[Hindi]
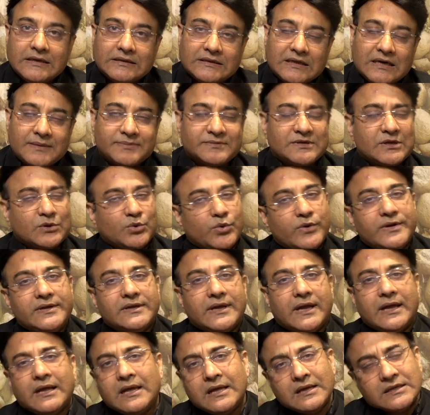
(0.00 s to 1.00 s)
की तरफ से हुई
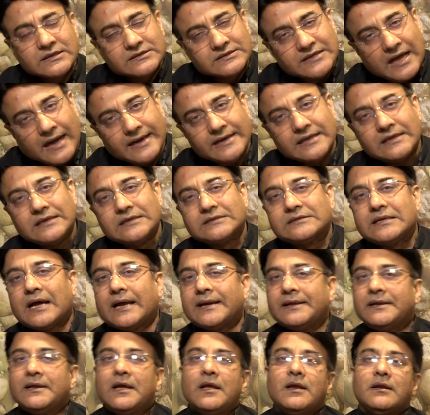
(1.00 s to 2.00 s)
हैं सारी की
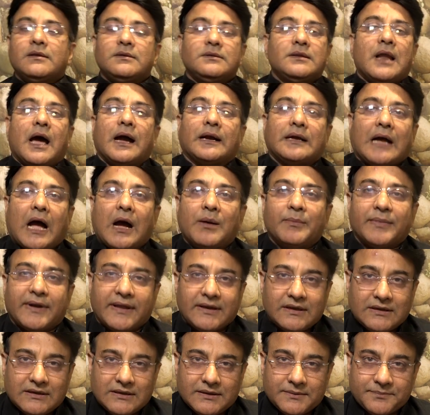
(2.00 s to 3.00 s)
सारी नाकाम
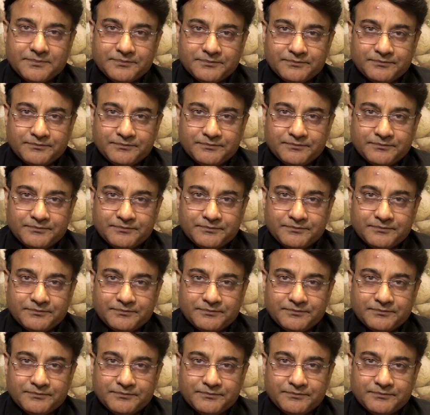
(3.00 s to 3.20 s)
रही हैं